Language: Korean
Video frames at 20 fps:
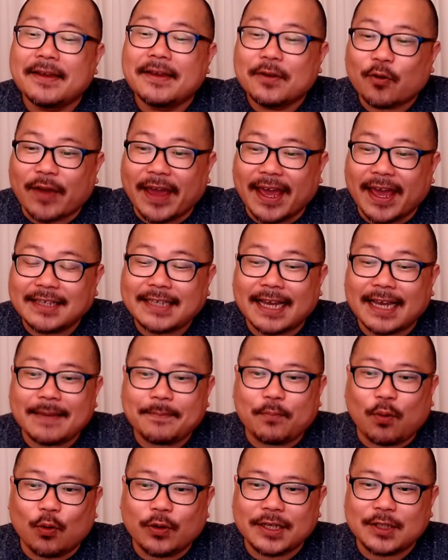굉장히
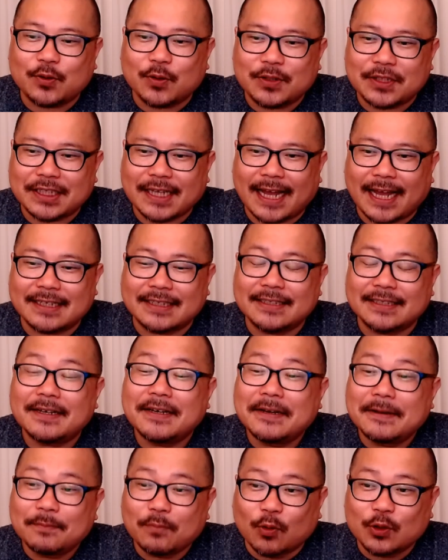보기 좋지 않은
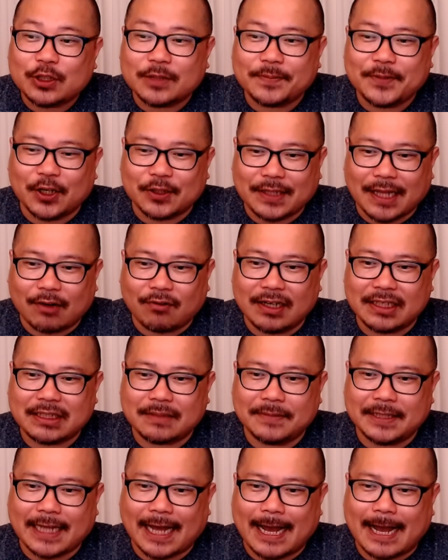모습이었다고
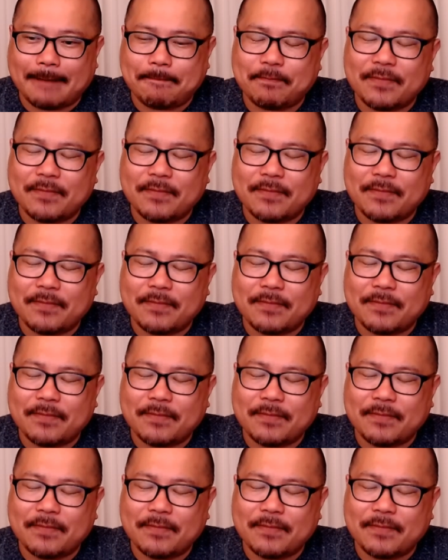했습니다.